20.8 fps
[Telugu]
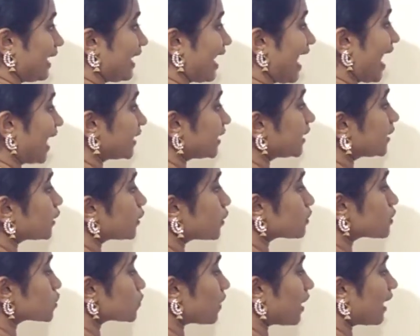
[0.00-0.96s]

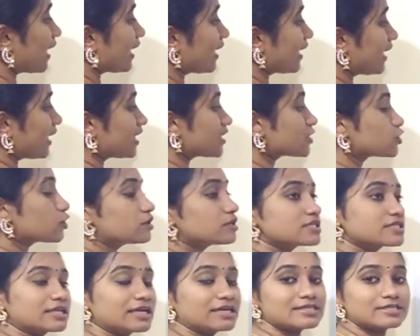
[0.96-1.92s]
లాటిట్యూడ్స్ వల్ల హీట్
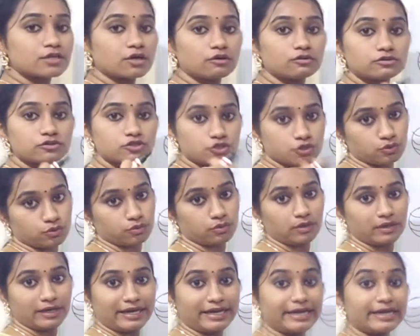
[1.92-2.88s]
జోన్స్ తెలుసుకోవచ్చు
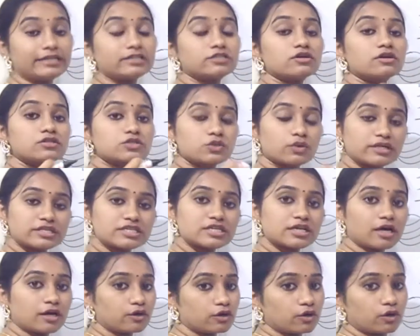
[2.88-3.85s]
హీట్ జోన్స్
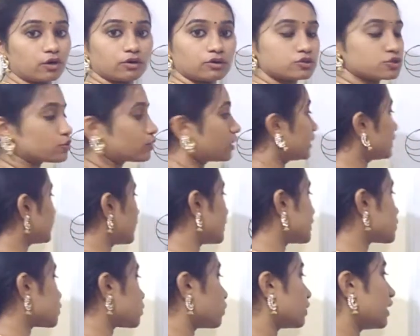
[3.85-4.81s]
గురించి కనుక్కోవచ్చు అని
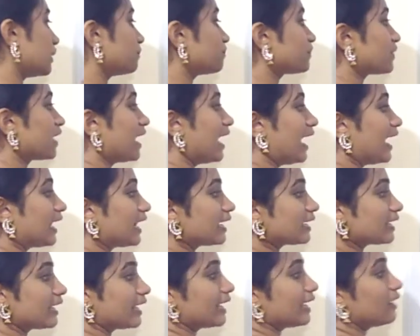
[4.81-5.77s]
తెలుసుకున్నాం
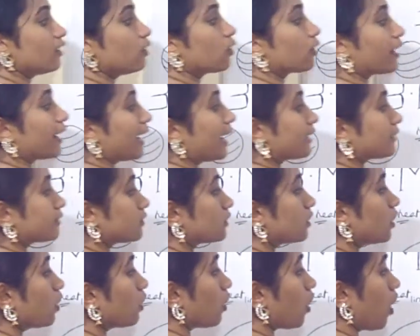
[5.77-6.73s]
అలాగే ఒక
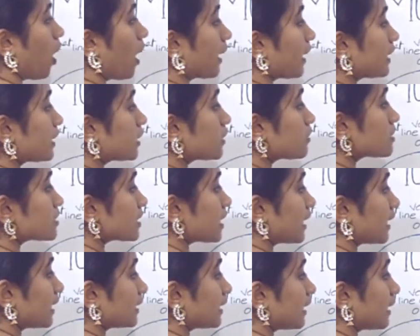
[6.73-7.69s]
ఎర్త్లో లాంగిట్యూడ్స్
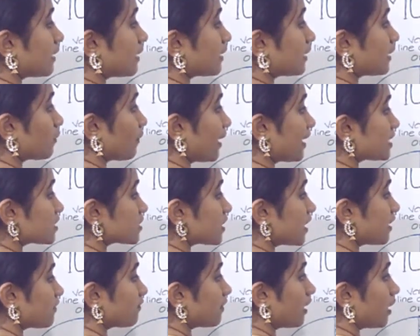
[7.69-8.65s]
అనేది డివైడ్
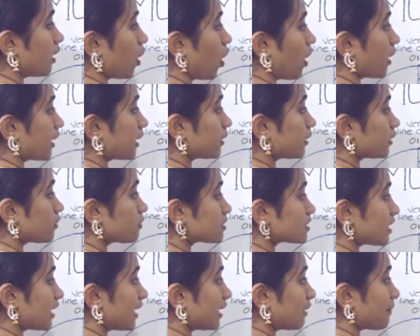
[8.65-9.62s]
చేయడం వల్ల
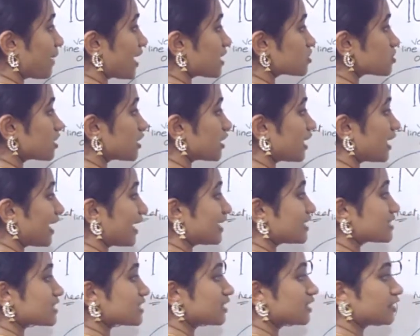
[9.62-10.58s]
లాంగిట్యూడ్స్ అనే ఇమాజినరీ
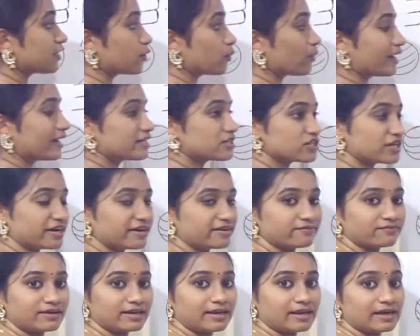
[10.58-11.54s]
లైన్స్ అనేది డివైడ్
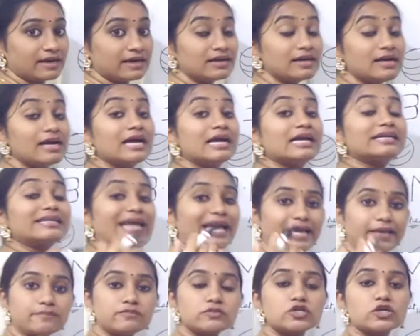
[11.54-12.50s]
చేయడం వల్ల
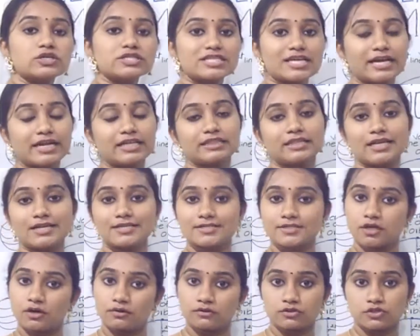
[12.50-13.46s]
టైమ్ జోన్స్ అనేది
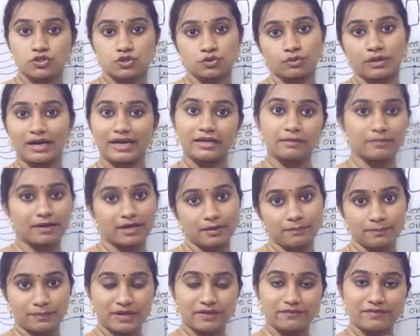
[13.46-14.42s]
తెలుసుకోవచ్చు అని
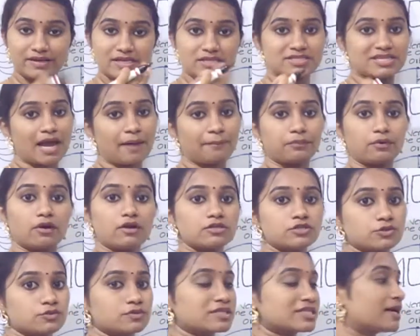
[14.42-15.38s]
మనం ప్రీవియస్ చాప్టర్లో
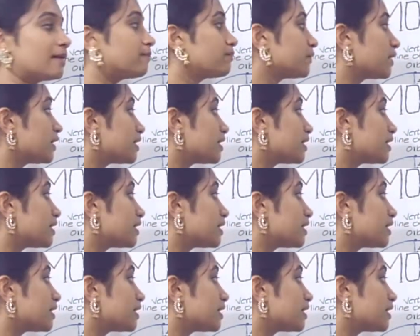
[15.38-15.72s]
చూసాం